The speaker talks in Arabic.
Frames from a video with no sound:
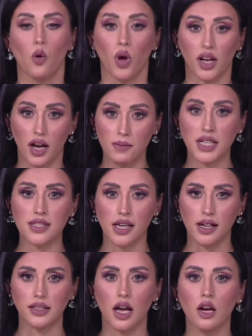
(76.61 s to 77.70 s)
والقمع
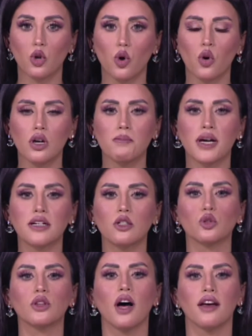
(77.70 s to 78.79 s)
سيطال كل من
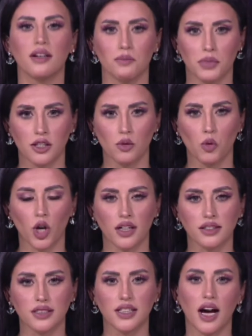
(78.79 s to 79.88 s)
يطالب
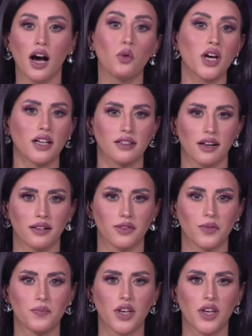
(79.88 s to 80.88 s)
بديمقراطية أو يعترض